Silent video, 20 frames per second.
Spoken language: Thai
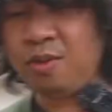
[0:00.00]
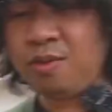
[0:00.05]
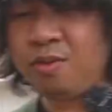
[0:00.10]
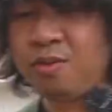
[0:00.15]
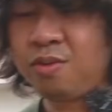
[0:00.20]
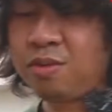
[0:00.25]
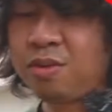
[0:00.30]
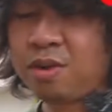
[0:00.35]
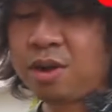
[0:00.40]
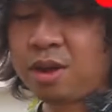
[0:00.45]
นิ้ว
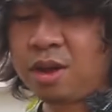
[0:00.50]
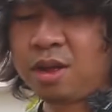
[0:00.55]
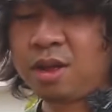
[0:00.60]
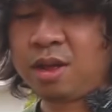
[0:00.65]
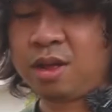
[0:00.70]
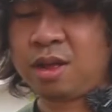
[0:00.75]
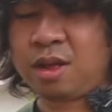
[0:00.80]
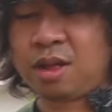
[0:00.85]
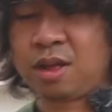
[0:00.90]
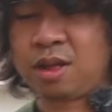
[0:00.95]

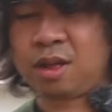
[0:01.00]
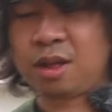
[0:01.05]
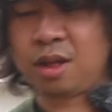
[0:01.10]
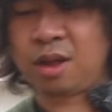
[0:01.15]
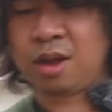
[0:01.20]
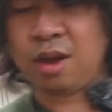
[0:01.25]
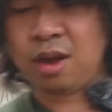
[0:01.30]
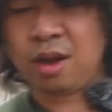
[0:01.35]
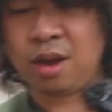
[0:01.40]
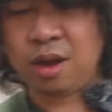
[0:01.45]

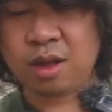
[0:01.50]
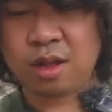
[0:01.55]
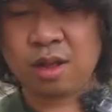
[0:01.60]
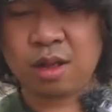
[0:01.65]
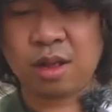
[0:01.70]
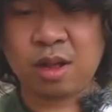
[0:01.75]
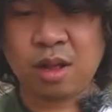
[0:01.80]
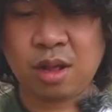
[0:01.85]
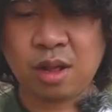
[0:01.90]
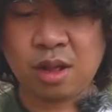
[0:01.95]
ครึ่ง
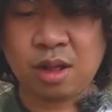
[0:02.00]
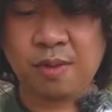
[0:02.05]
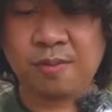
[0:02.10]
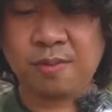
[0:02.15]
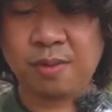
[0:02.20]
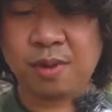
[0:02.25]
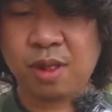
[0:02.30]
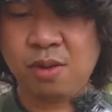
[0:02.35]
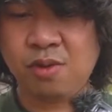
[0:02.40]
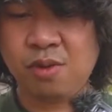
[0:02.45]

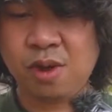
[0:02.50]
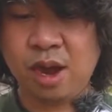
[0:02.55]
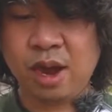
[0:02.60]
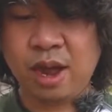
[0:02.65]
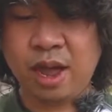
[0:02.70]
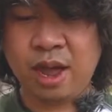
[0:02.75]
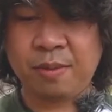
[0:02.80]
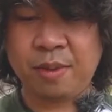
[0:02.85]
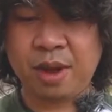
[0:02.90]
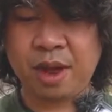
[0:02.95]
นิ้วครึ่ง
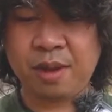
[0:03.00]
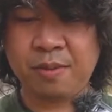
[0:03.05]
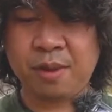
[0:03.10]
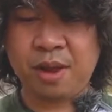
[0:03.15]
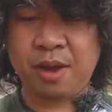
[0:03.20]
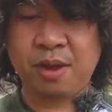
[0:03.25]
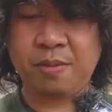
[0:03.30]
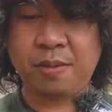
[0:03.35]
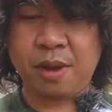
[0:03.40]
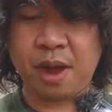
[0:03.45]
เองมั้งครับ
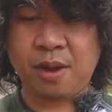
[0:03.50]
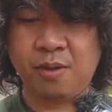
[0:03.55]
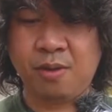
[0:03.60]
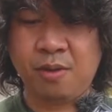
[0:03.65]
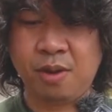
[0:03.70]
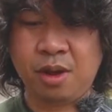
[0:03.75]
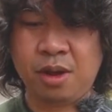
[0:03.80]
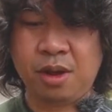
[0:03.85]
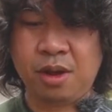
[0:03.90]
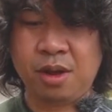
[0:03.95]
เนี่ยปากข
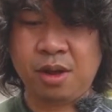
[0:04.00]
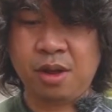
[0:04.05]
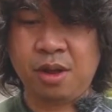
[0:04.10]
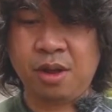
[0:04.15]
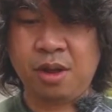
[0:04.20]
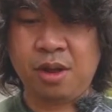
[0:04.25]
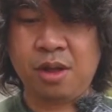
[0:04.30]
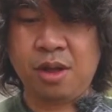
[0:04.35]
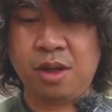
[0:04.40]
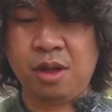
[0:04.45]
วด
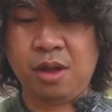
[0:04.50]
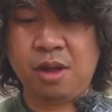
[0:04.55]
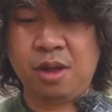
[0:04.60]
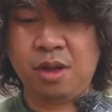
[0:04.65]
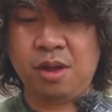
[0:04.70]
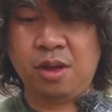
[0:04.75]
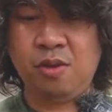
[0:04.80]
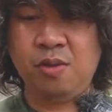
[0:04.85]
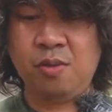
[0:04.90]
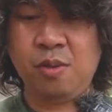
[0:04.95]

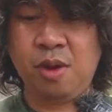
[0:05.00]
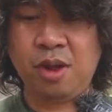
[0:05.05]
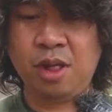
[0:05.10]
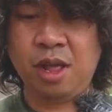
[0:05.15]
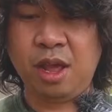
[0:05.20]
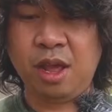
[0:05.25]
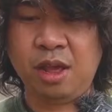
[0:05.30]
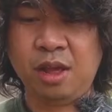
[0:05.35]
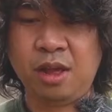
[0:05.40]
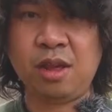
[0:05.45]
ดูหม้อ
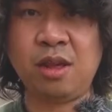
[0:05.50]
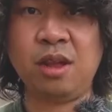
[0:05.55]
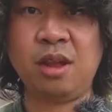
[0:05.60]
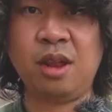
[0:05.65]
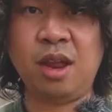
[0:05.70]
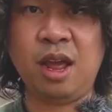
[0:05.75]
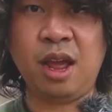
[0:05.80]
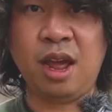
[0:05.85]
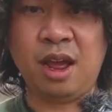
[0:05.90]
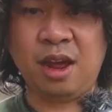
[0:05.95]
สิ
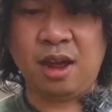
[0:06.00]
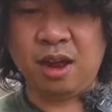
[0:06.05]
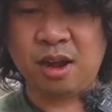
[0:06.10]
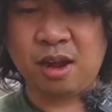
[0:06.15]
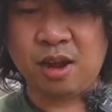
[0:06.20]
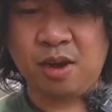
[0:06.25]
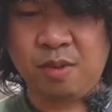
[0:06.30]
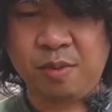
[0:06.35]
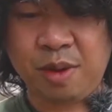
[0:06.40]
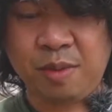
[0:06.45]
เนี่ย
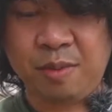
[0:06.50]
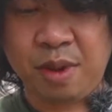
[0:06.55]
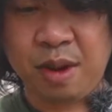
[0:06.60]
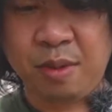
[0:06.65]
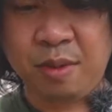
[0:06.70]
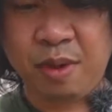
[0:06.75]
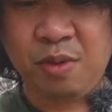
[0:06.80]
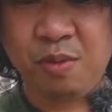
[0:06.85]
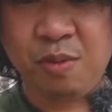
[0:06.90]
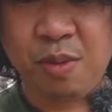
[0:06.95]
กล้องมัน
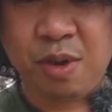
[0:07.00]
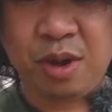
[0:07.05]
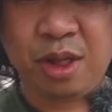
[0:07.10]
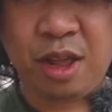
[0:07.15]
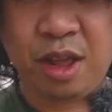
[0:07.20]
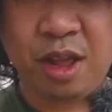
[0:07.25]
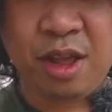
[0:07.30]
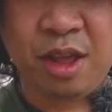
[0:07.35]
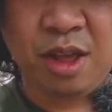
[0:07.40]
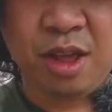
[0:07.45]
มาดูหม้อ
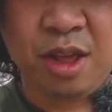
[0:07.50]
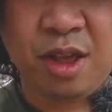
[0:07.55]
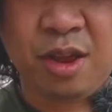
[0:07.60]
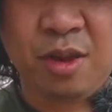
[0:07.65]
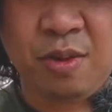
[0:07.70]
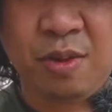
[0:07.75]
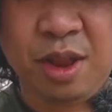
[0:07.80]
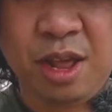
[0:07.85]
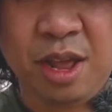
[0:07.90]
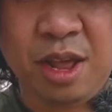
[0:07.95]
สิ
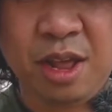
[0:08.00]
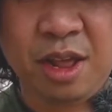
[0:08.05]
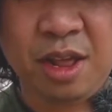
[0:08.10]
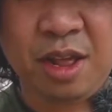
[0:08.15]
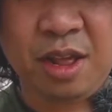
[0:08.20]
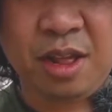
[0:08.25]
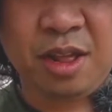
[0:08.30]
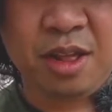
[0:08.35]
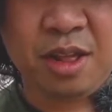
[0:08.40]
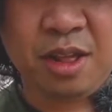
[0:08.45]
ดูดิ
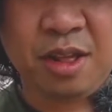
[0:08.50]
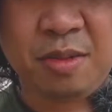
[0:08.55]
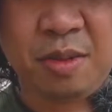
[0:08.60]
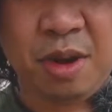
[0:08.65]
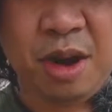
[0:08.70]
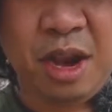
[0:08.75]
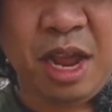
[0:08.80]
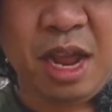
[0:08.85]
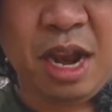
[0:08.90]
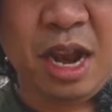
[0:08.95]
พ
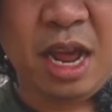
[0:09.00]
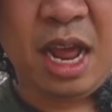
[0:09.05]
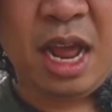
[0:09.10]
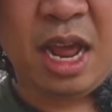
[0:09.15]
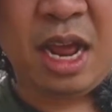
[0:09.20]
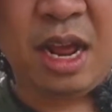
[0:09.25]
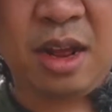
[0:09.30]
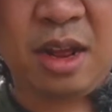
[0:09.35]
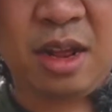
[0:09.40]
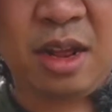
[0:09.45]
อดีเลย
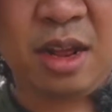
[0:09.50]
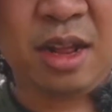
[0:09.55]
อ่ะ